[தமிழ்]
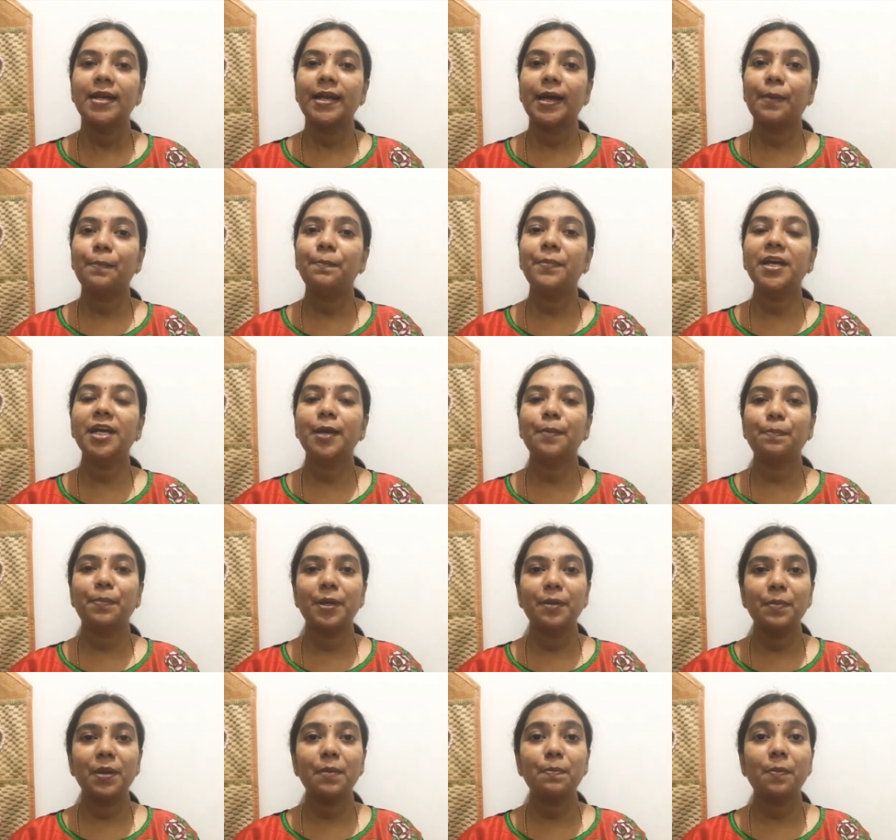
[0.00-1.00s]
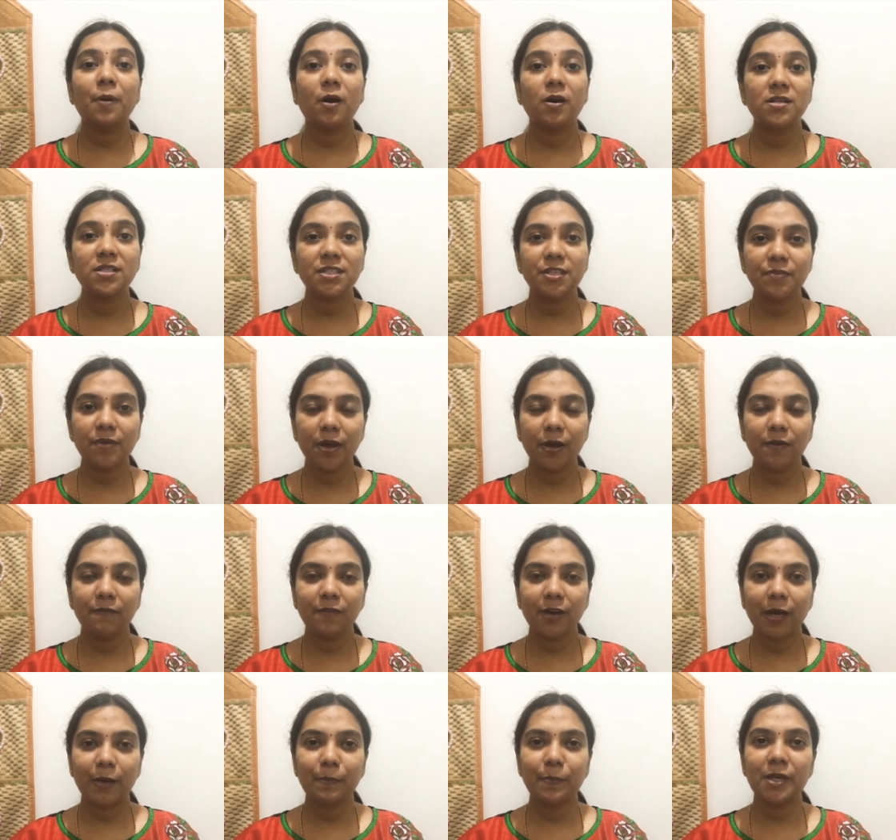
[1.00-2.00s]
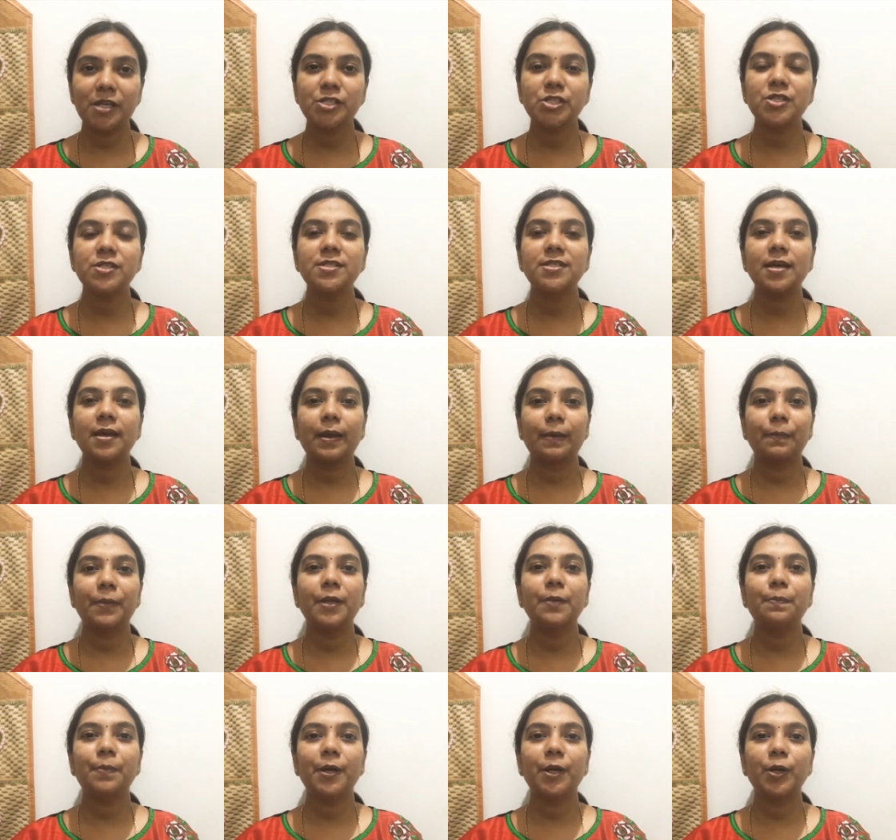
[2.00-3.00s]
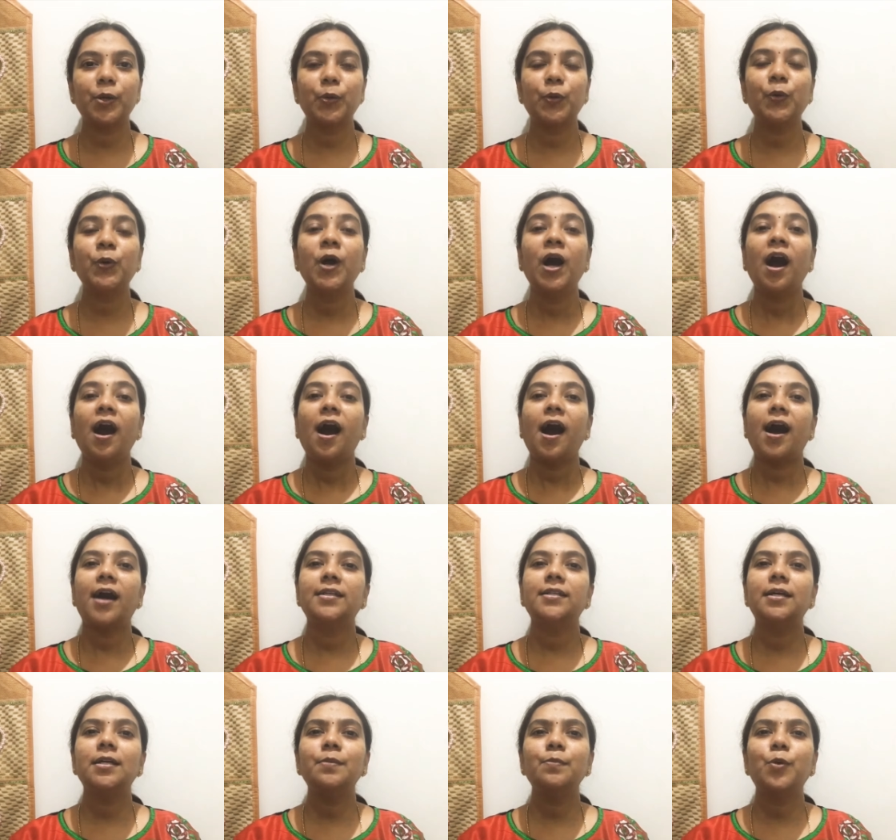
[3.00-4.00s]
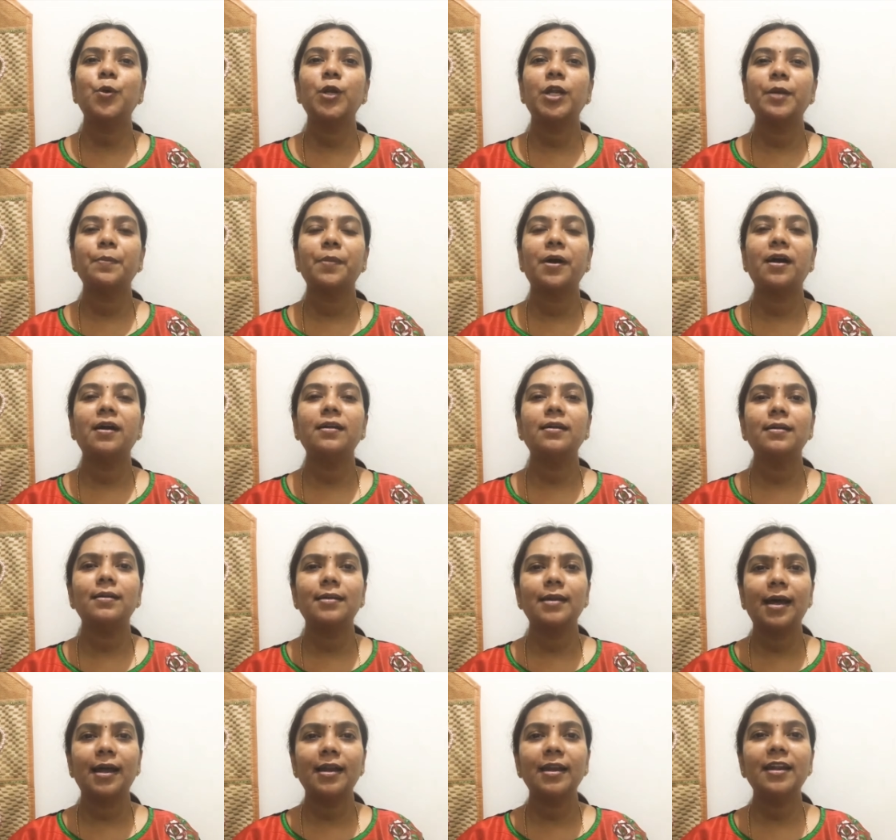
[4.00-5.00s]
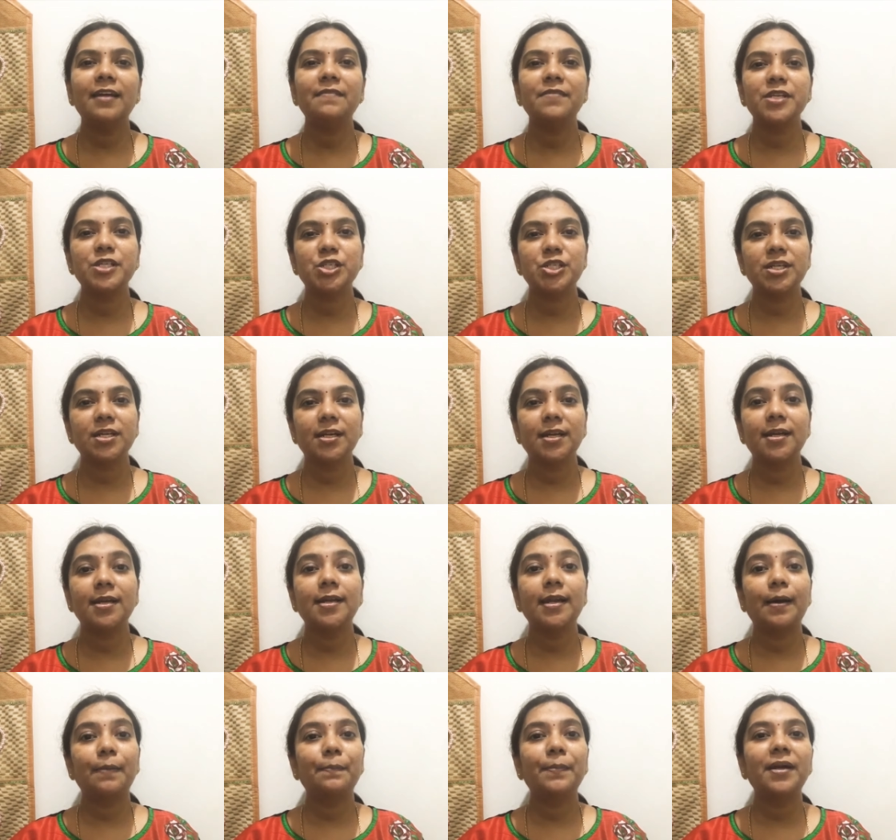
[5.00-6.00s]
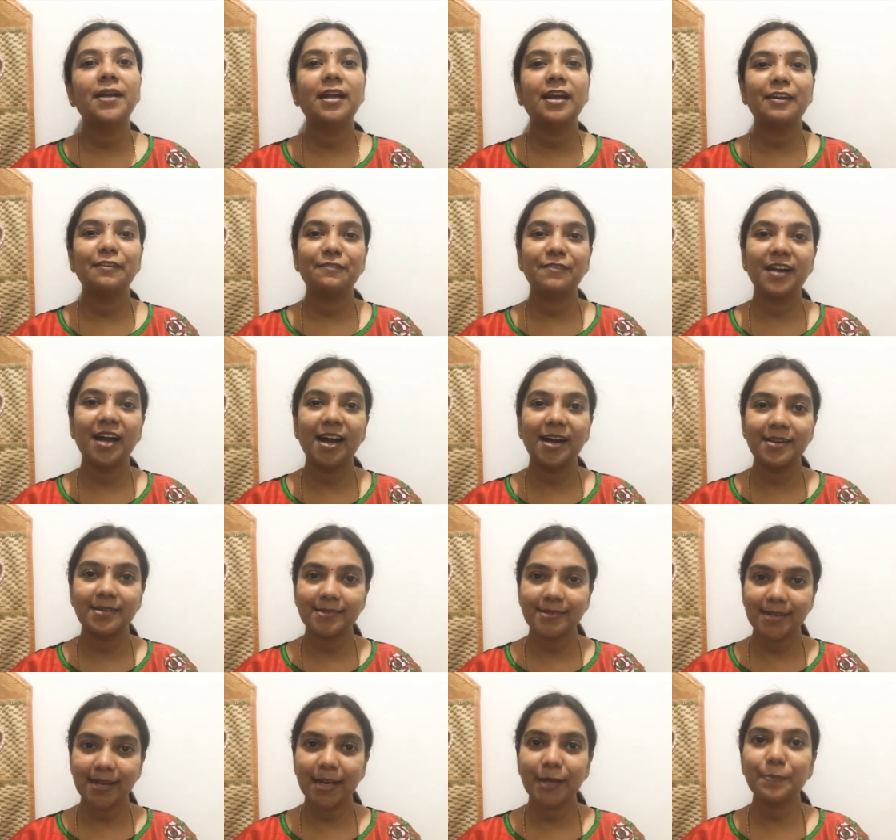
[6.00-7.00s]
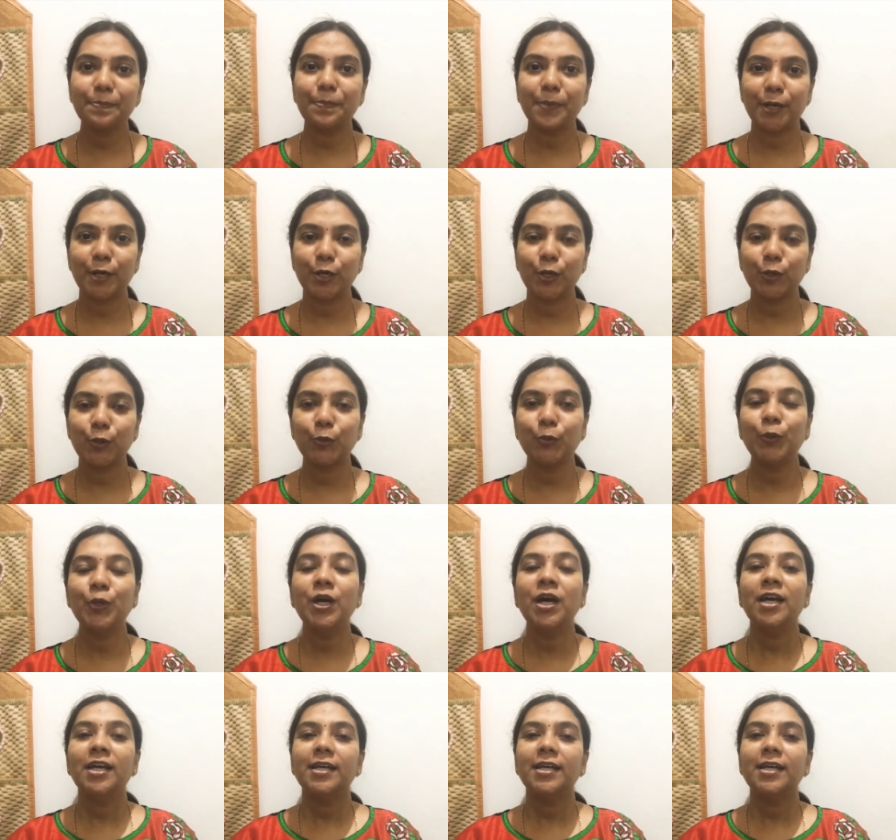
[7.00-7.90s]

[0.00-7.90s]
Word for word: நம்ம எப்பயுமே பாசிட்டிவ் வைப்ரேஷன்ஸை எமிட் பண்ணணும் அதன் மூலயமா நல்ல விஷயங்களை நம்ம லைஃப்பில் அட்ராக்ட் பண்ணணும்